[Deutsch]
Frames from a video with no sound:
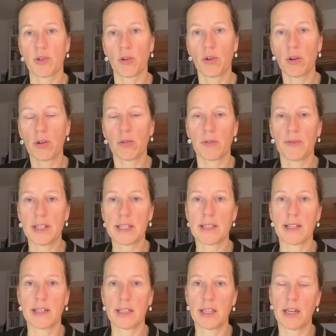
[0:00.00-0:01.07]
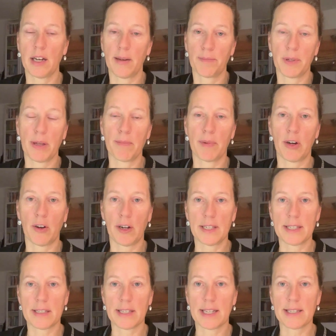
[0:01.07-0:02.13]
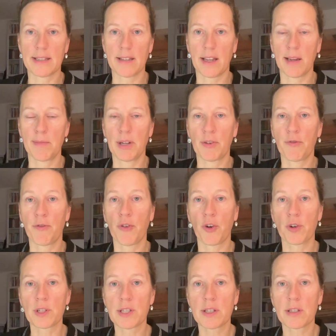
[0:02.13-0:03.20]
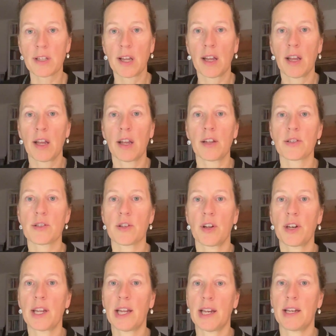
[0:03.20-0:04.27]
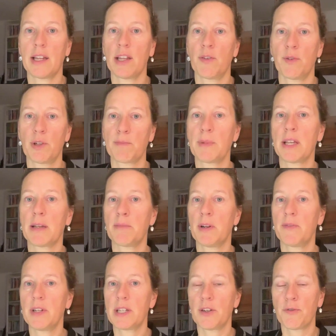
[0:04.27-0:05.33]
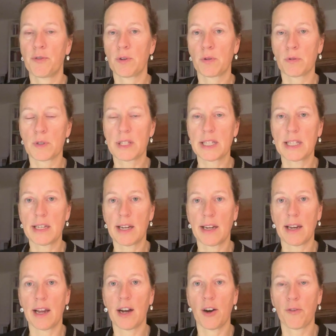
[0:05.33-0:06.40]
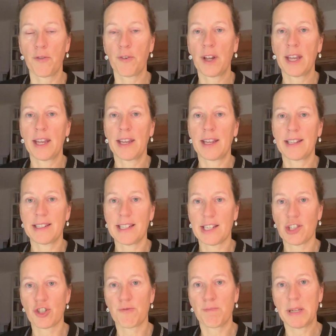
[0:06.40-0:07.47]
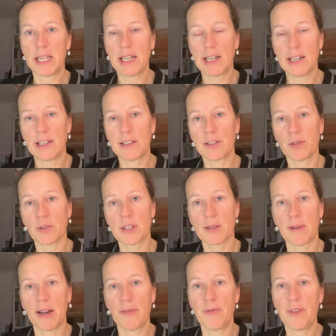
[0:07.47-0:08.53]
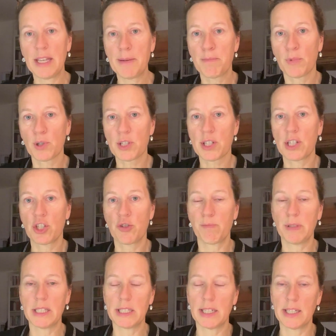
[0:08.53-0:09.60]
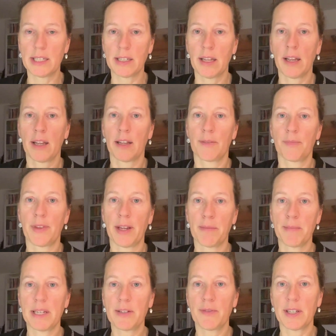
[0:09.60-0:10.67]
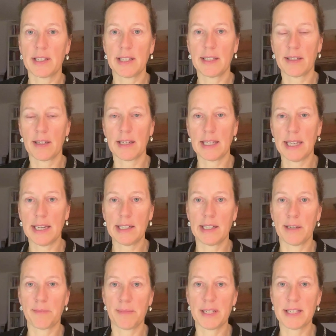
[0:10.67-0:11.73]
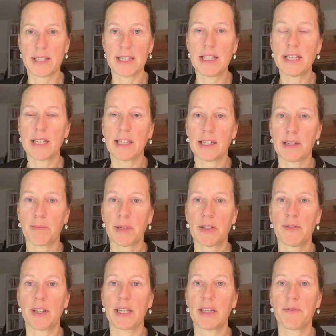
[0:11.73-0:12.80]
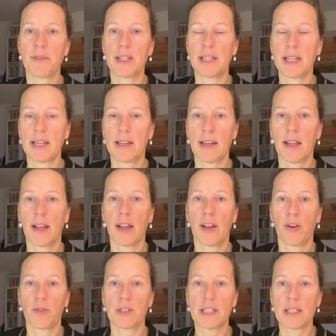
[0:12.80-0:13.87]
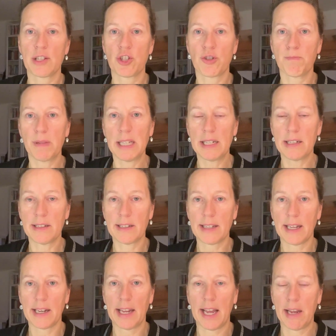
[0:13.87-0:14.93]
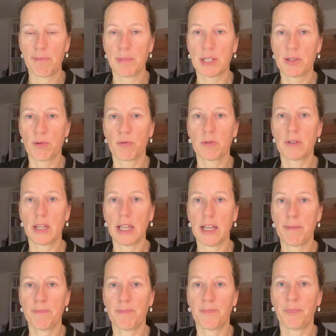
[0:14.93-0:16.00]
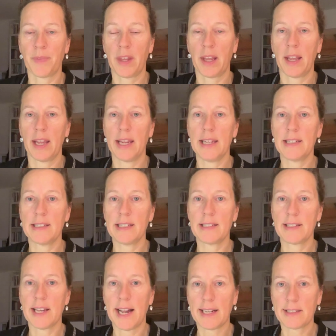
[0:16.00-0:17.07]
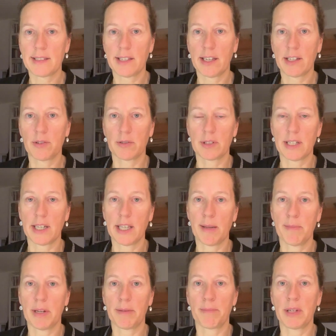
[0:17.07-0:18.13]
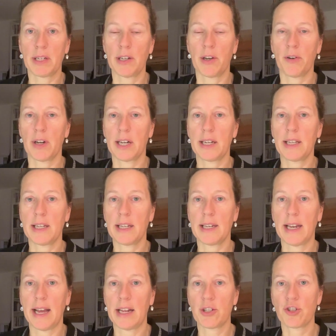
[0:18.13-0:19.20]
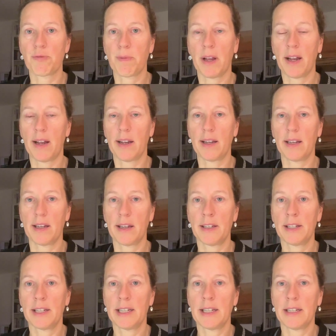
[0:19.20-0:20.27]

Druck und wenn es dann nicht klappt, eben auch als extremen Frust. Sondern ich würde mich immer wieder fokussieren auf das Spielen und zwar, wie muss ich spielen, damit wir den Gegner besiegen, damit wir gewinnen und diese Spielen dann einbezogen eben in die Taktik und da jemand mit einer ordentlichen Ansprache